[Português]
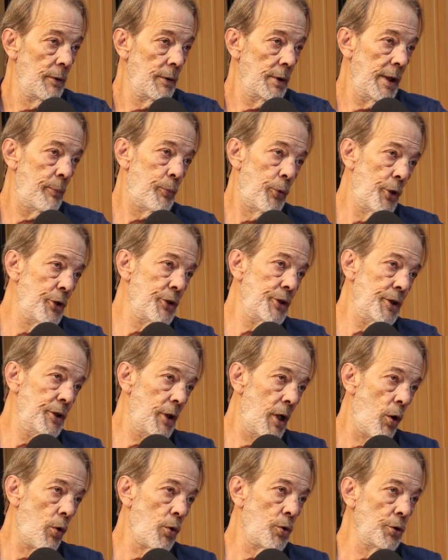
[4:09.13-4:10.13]
Depois de
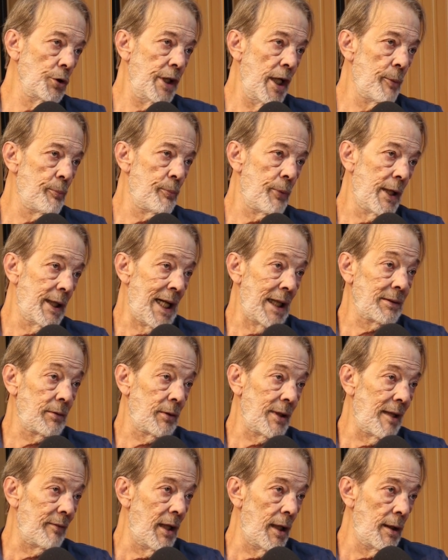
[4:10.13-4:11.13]
algum tempo. O Renato
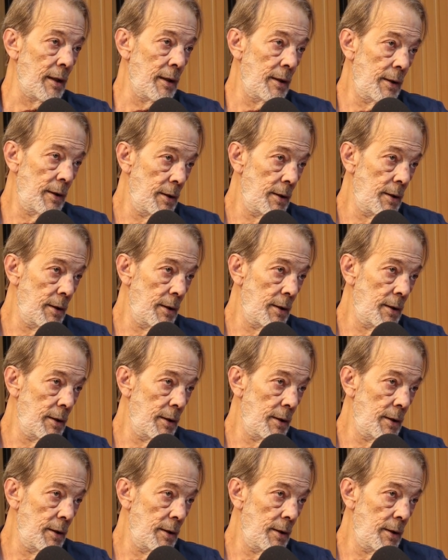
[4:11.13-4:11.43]
estava.